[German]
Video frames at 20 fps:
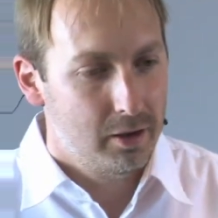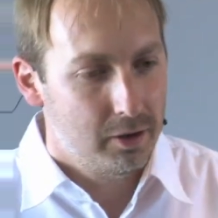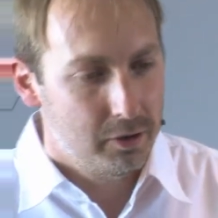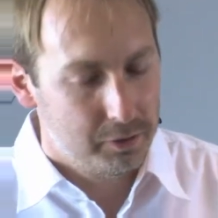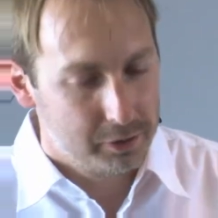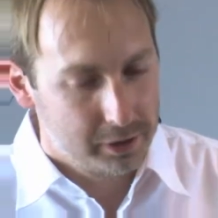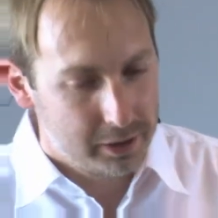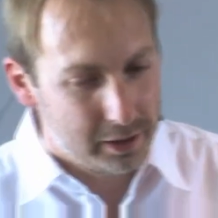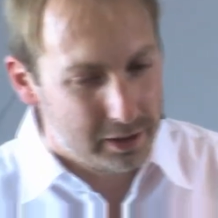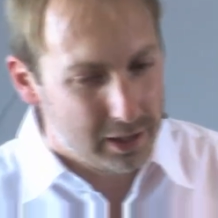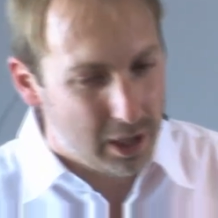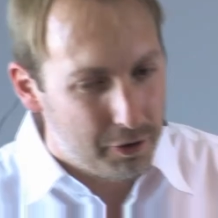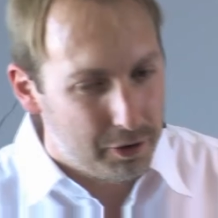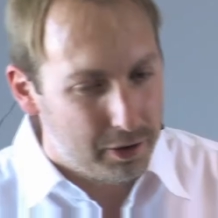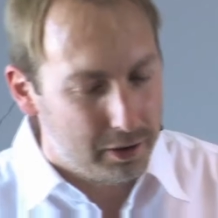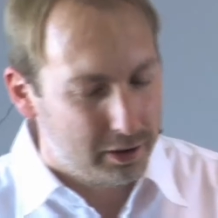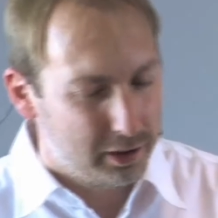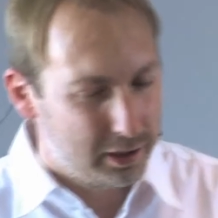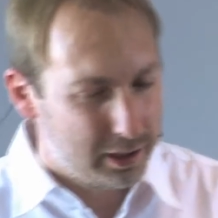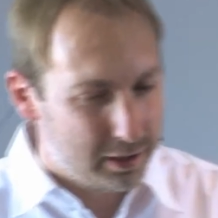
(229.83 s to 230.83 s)
Und genau,
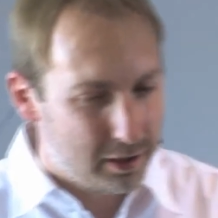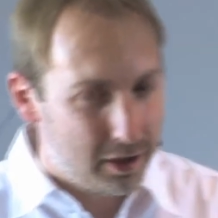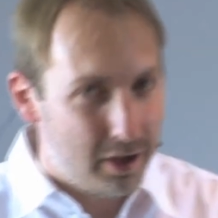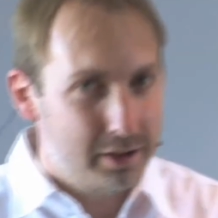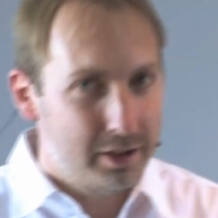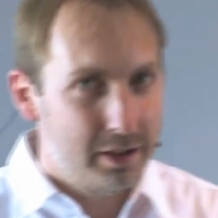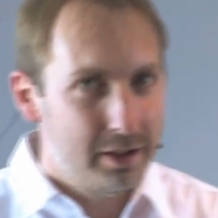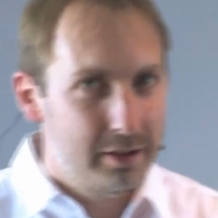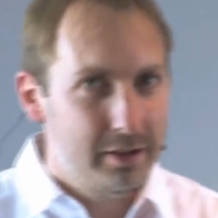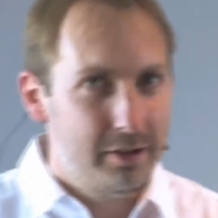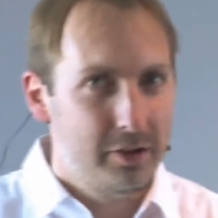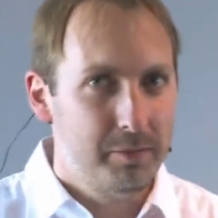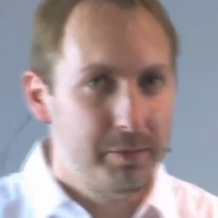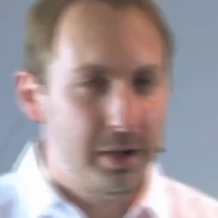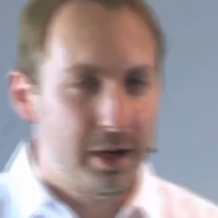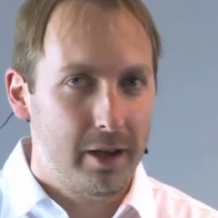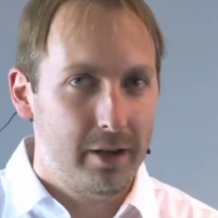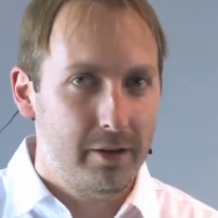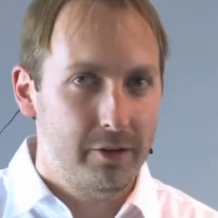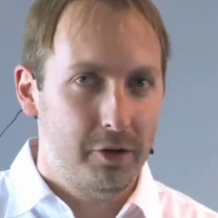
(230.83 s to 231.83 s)
gerade in diesen
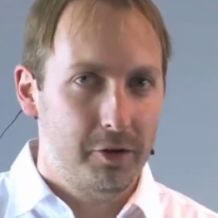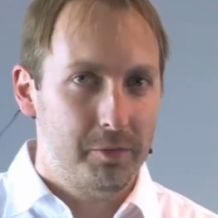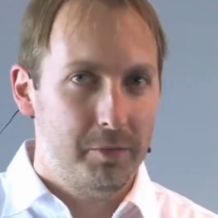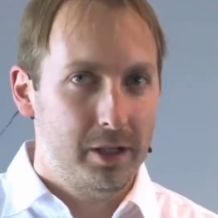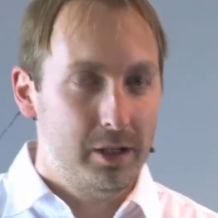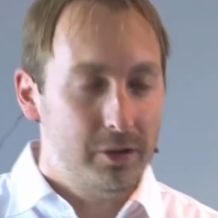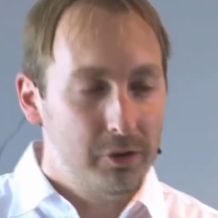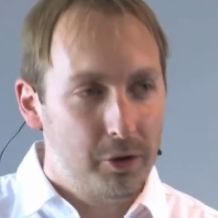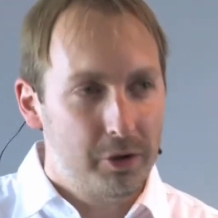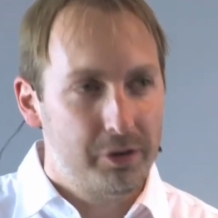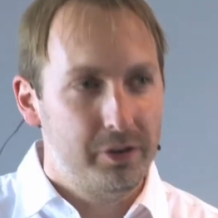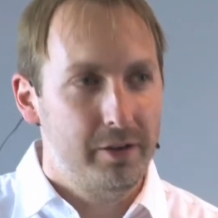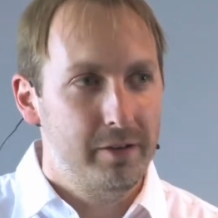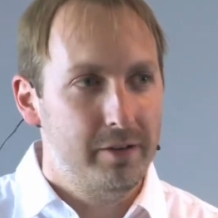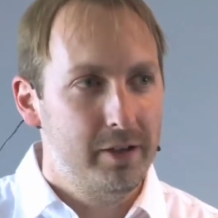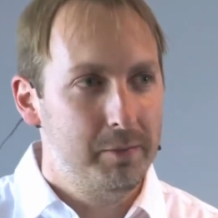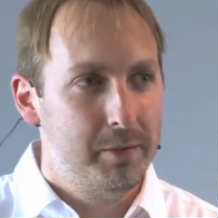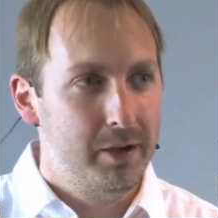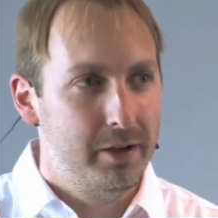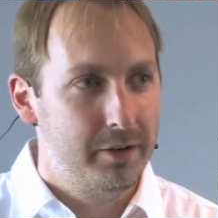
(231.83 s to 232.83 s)
Bereichen sollte man ja noch
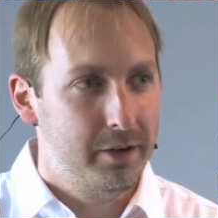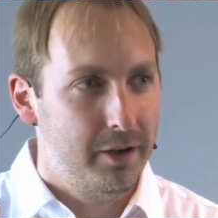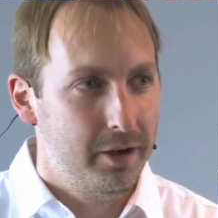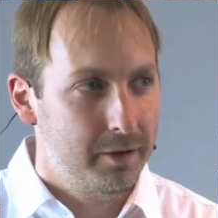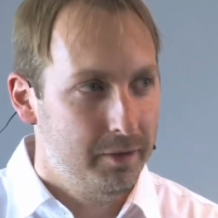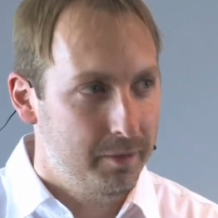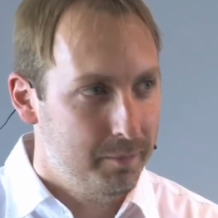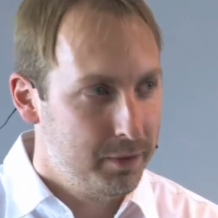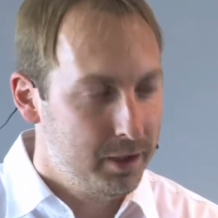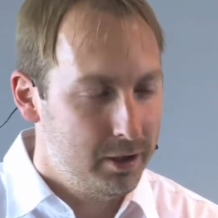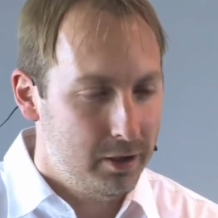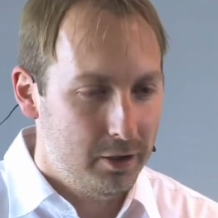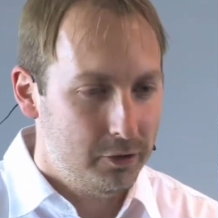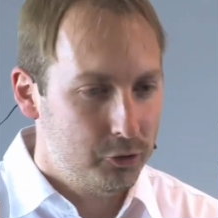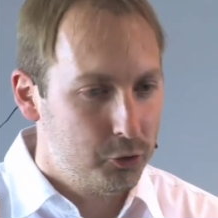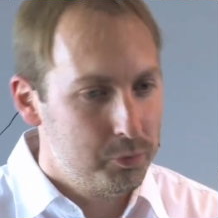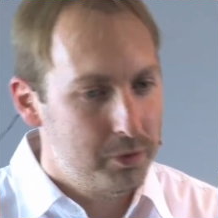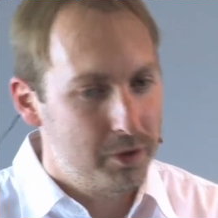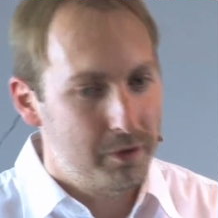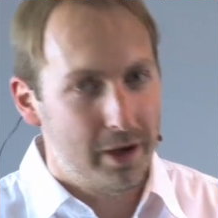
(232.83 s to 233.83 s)
sensibler sein.
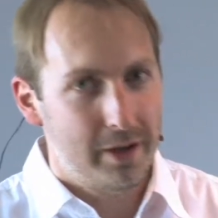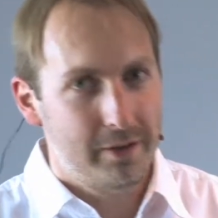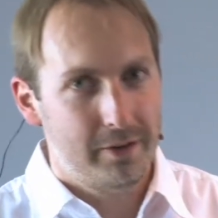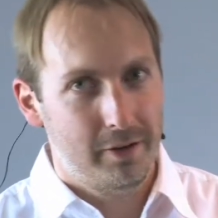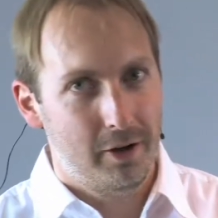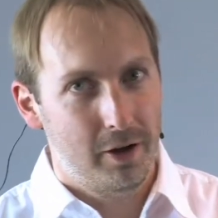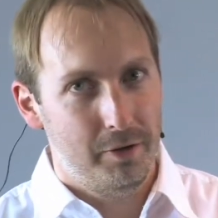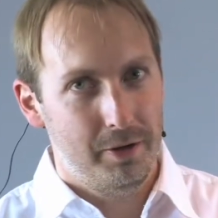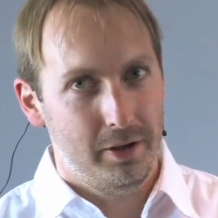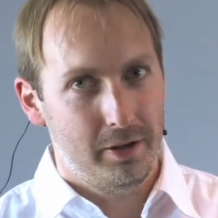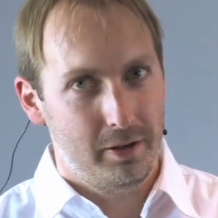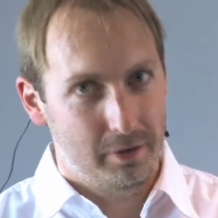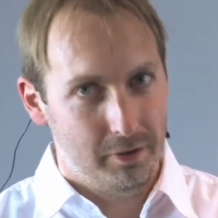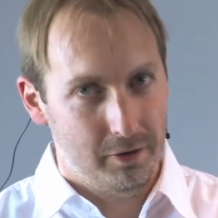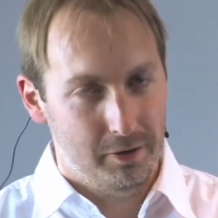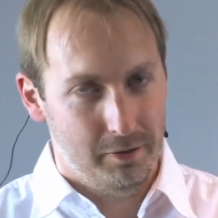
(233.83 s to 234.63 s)
Dummerweise habe ich